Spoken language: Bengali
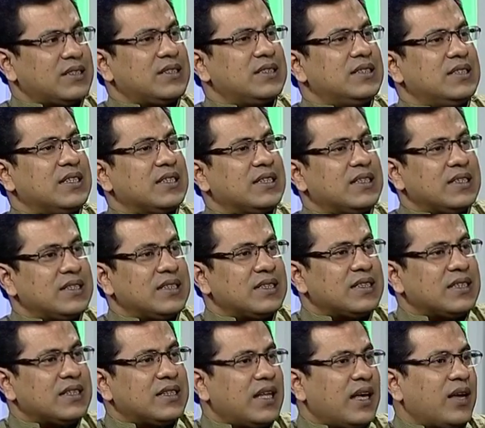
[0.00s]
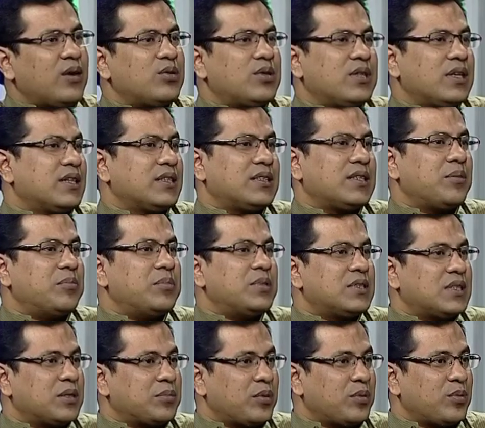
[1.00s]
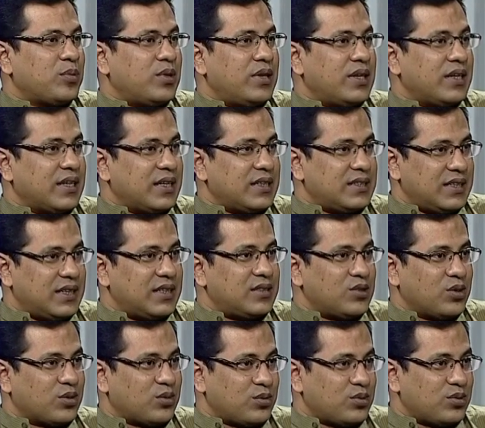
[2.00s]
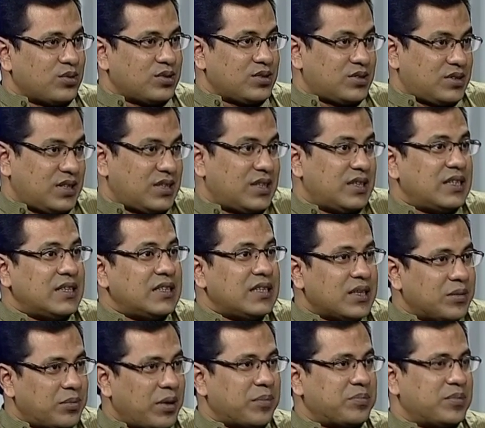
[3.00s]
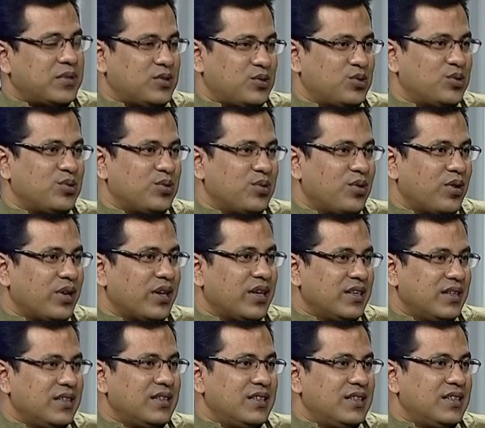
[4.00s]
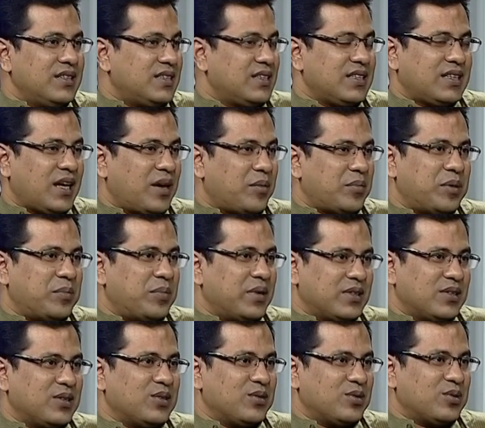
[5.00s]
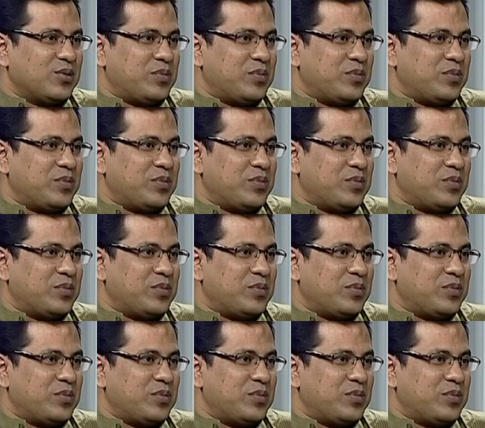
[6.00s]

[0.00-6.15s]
কাছে যেতে যেতে তেরো থেকে ছাব্বিশটা পর্ব লেগে যায় যখন সে নিজের ভাবতে শুরু করে সেটা আমার ব্যক্তিগত